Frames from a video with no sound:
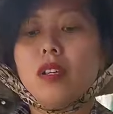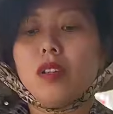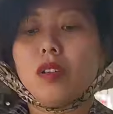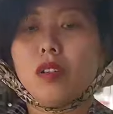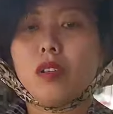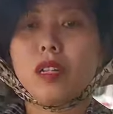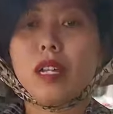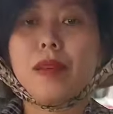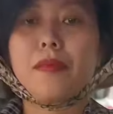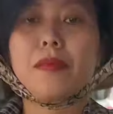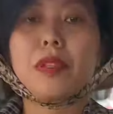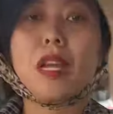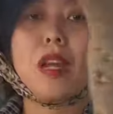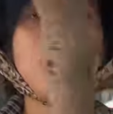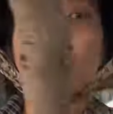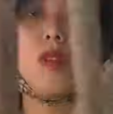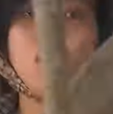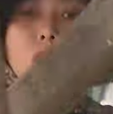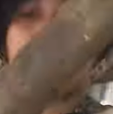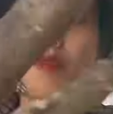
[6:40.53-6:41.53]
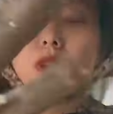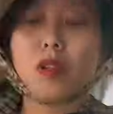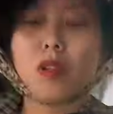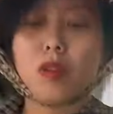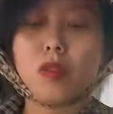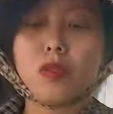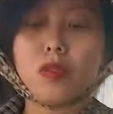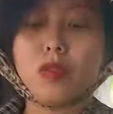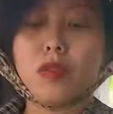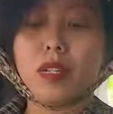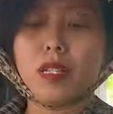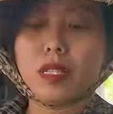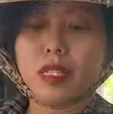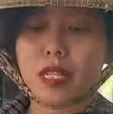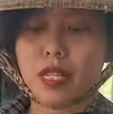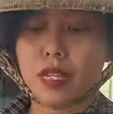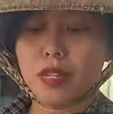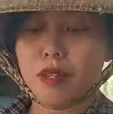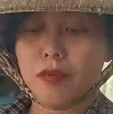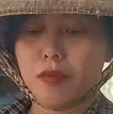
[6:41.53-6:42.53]
Con này em giao lưu với cô chú anh
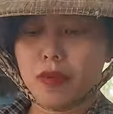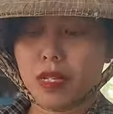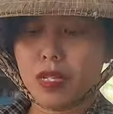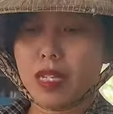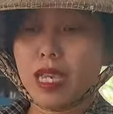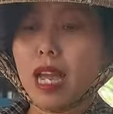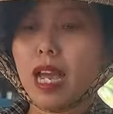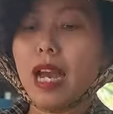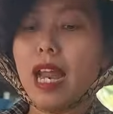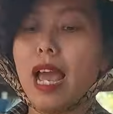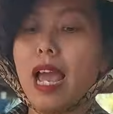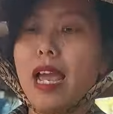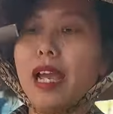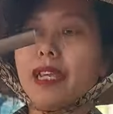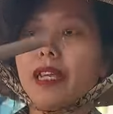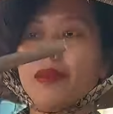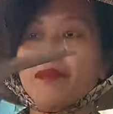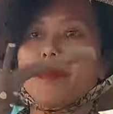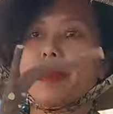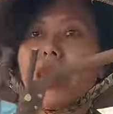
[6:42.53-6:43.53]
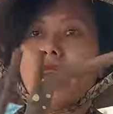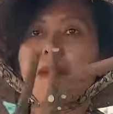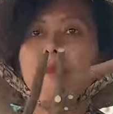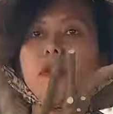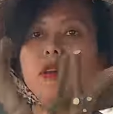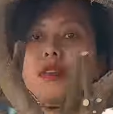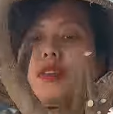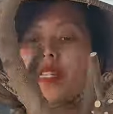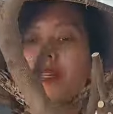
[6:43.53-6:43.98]
chị mình giá là 280 bao